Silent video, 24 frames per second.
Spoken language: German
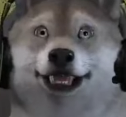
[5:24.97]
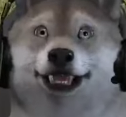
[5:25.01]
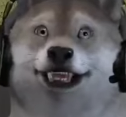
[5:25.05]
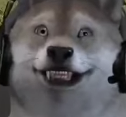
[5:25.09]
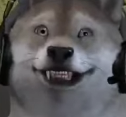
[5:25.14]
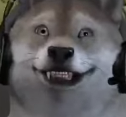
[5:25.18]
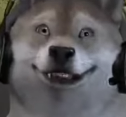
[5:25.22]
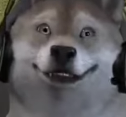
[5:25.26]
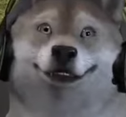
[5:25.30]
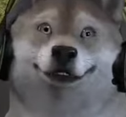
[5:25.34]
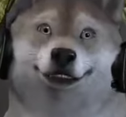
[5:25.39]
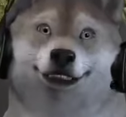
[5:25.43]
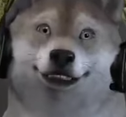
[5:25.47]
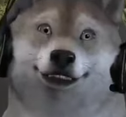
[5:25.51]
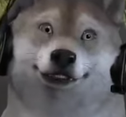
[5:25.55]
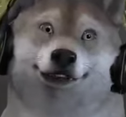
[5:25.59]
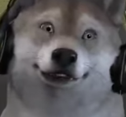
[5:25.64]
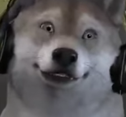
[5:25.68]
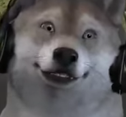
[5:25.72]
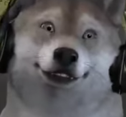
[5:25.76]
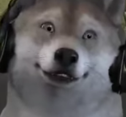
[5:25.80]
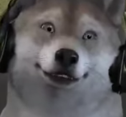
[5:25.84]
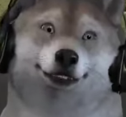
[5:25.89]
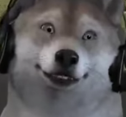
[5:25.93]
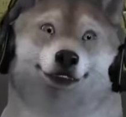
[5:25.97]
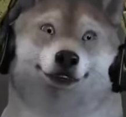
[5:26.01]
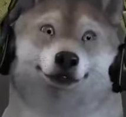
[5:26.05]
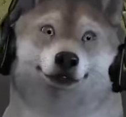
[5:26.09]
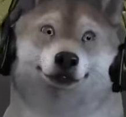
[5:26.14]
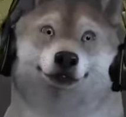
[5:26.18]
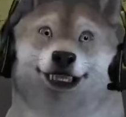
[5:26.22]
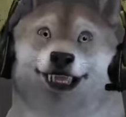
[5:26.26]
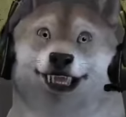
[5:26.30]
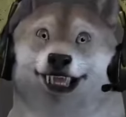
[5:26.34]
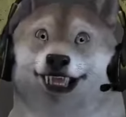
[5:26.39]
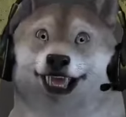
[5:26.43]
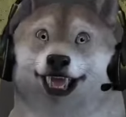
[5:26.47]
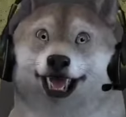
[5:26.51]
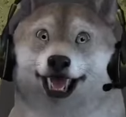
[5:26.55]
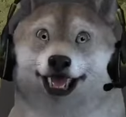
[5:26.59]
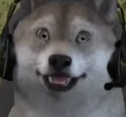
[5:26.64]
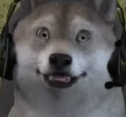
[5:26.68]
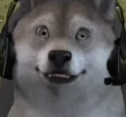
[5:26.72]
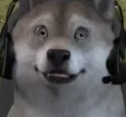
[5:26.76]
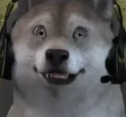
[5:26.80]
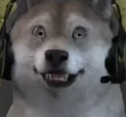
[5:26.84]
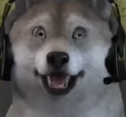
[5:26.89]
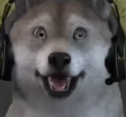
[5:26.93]
die ganzen Plattformen miteinander
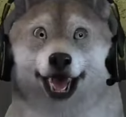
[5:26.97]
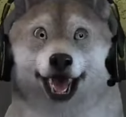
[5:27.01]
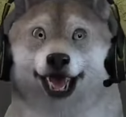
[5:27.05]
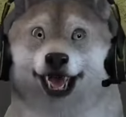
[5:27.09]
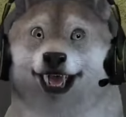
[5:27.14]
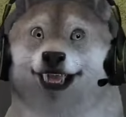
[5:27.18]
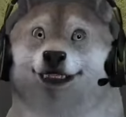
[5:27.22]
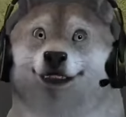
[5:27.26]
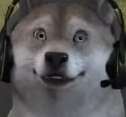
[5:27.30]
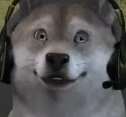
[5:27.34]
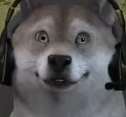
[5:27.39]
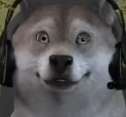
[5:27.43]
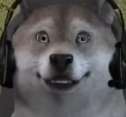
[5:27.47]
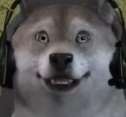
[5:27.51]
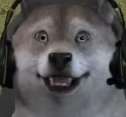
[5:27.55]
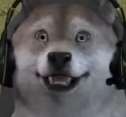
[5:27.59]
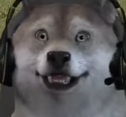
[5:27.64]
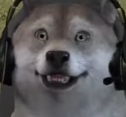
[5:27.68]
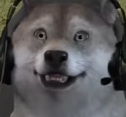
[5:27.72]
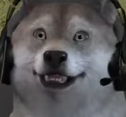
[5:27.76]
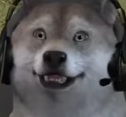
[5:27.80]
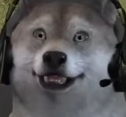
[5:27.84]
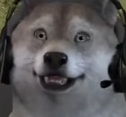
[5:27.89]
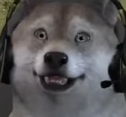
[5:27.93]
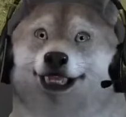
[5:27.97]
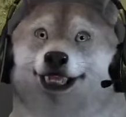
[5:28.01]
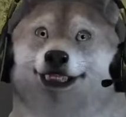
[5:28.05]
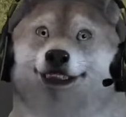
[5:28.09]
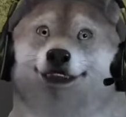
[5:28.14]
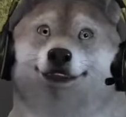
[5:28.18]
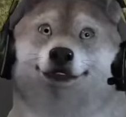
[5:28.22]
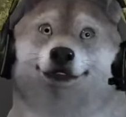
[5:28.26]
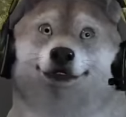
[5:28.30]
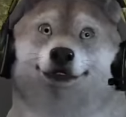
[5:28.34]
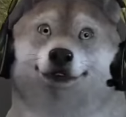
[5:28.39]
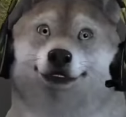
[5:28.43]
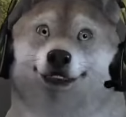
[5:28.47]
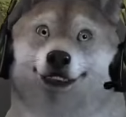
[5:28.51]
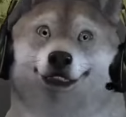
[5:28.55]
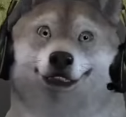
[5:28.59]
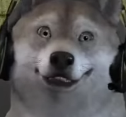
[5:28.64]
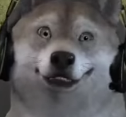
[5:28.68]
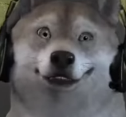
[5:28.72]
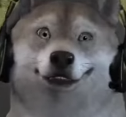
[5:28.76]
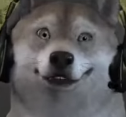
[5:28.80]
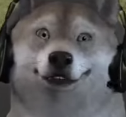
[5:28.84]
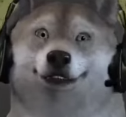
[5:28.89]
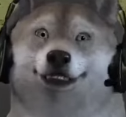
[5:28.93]
spielen können. Ähm, das
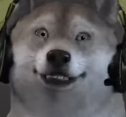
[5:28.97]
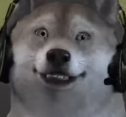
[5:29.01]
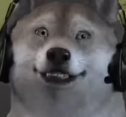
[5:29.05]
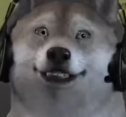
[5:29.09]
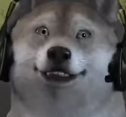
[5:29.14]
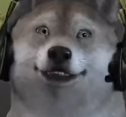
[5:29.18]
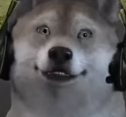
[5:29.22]
heißt,